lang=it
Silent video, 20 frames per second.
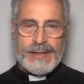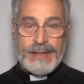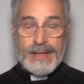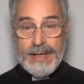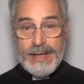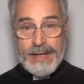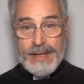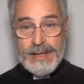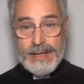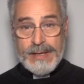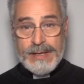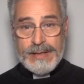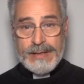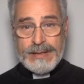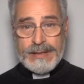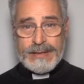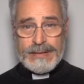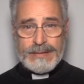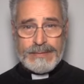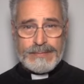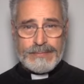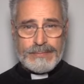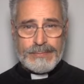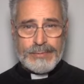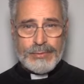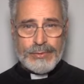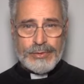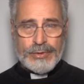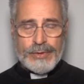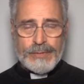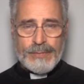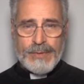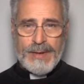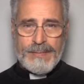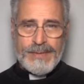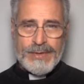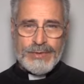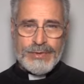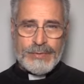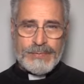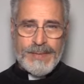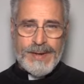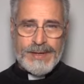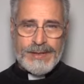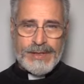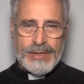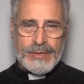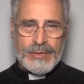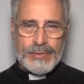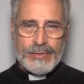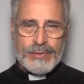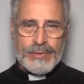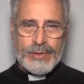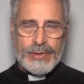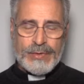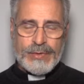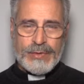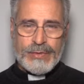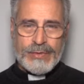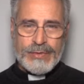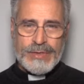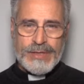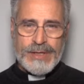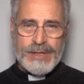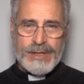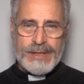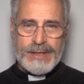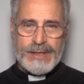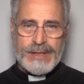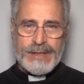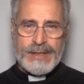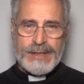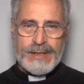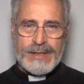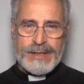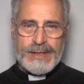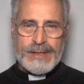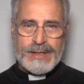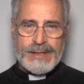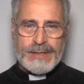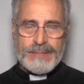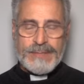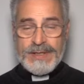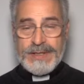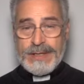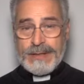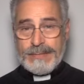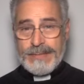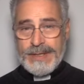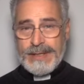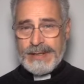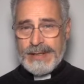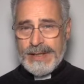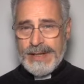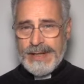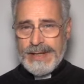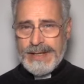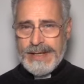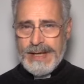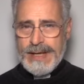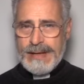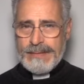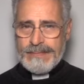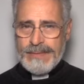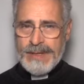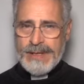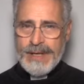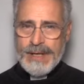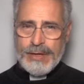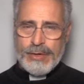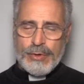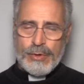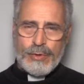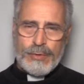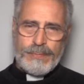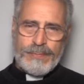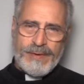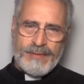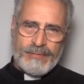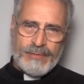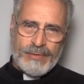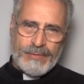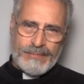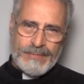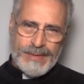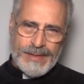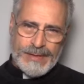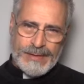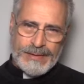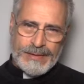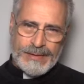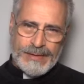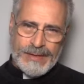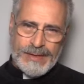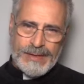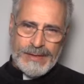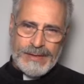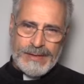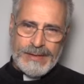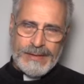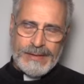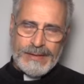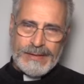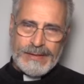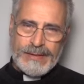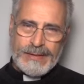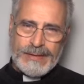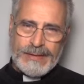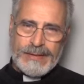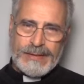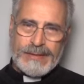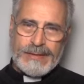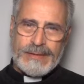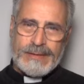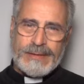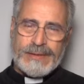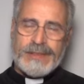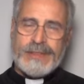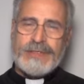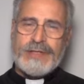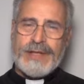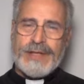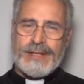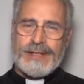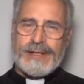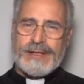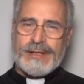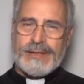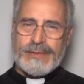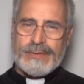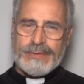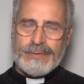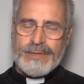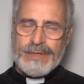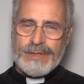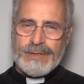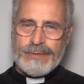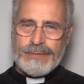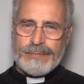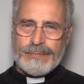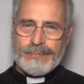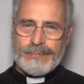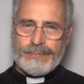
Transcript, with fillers: e purtroppo la maggior parte non lo riconosce, specialmente nei capi che colpevolmente rigettano Gesù.